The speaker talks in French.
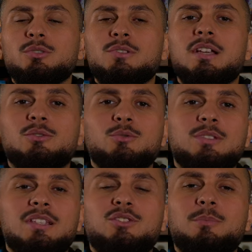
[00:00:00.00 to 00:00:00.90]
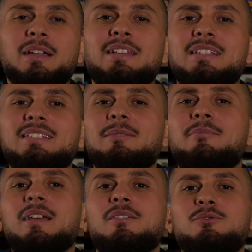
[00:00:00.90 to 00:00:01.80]
à tous et à tous, c'est Super Superness et
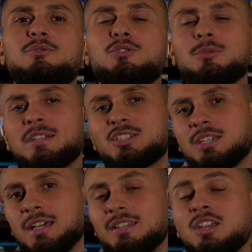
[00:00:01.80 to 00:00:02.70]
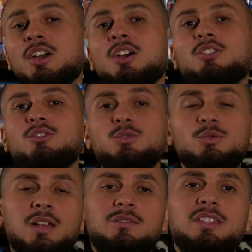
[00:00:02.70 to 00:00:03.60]
bienvenue sur ma chaîne.
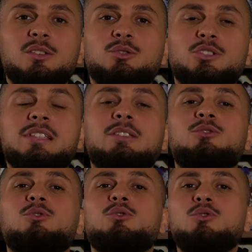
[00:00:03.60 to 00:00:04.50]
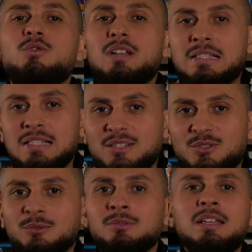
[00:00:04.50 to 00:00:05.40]
Nouvelle vidéo de cette toute nouvelle
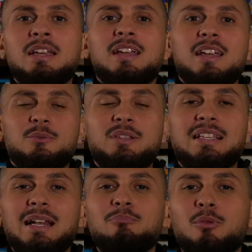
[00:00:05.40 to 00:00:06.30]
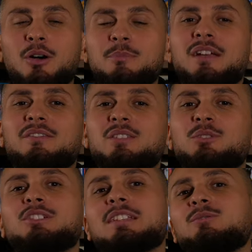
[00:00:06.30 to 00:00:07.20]
saison. Et oui, c'est la première
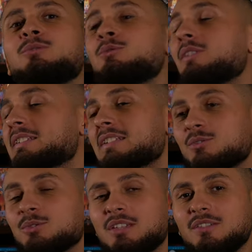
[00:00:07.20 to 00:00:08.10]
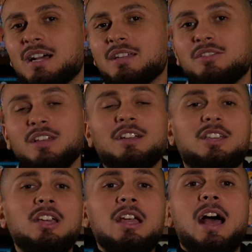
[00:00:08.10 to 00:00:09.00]
vidéo de cette toute nouvelle saison qui va arriver
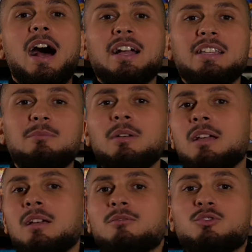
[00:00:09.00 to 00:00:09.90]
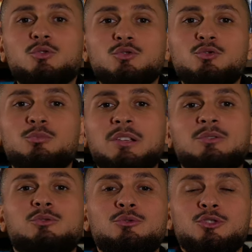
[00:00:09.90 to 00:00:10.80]
avec un rythme soutenu, pas
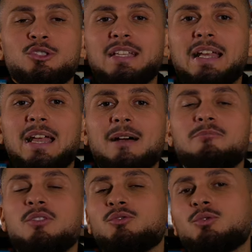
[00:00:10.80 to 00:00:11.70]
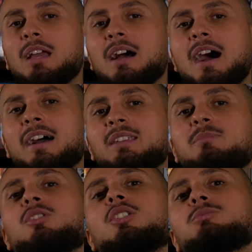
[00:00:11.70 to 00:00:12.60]
soutenu, j'en sais rien, mais en tout cas un
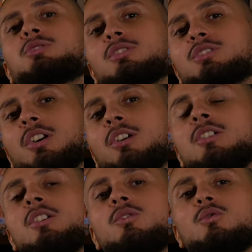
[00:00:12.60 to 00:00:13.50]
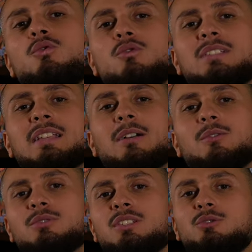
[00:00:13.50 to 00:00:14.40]
rythme comme je le sens, où ça
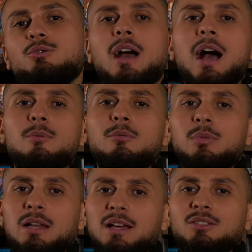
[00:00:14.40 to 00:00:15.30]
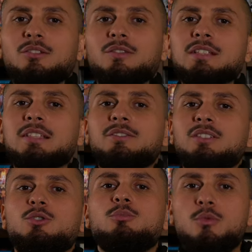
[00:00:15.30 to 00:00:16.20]
continue à me plaire de faire ces
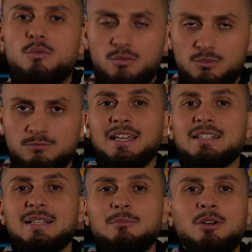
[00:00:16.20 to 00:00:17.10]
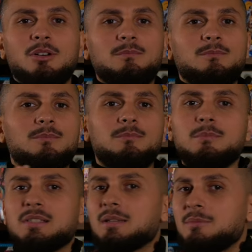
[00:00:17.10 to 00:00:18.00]
vidéos pour vous. Très récemment,
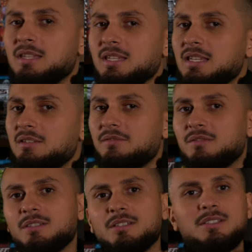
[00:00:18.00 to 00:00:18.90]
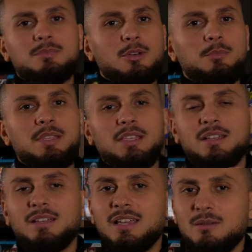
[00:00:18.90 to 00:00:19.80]
mes amis Yves Smurby
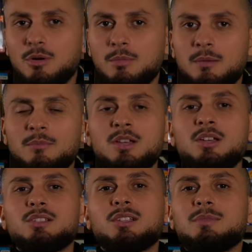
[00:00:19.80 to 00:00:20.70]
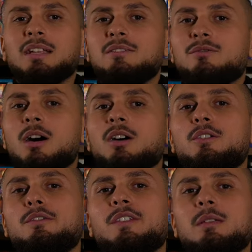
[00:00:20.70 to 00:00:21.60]
et moi-même sommes allés voir
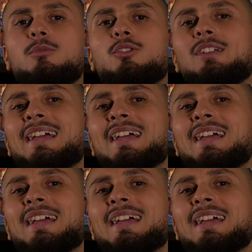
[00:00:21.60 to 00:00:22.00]
le film Le